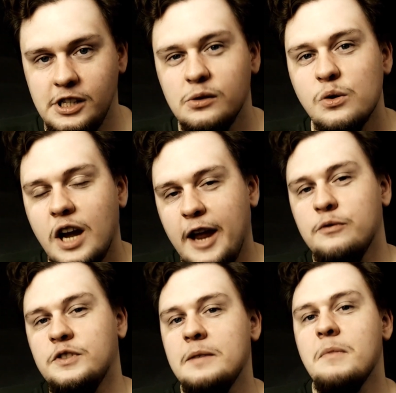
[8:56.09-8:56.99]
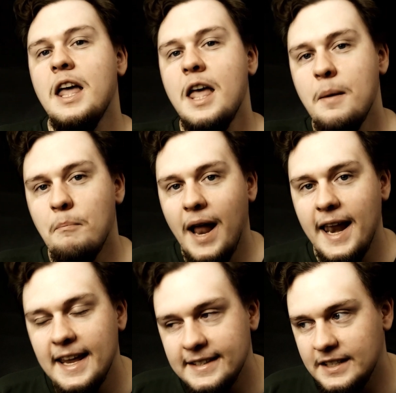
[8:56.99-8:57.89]
kilku krajów, w tym
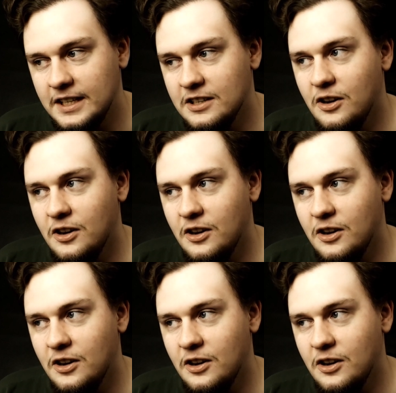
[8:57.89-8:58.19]
Malezji.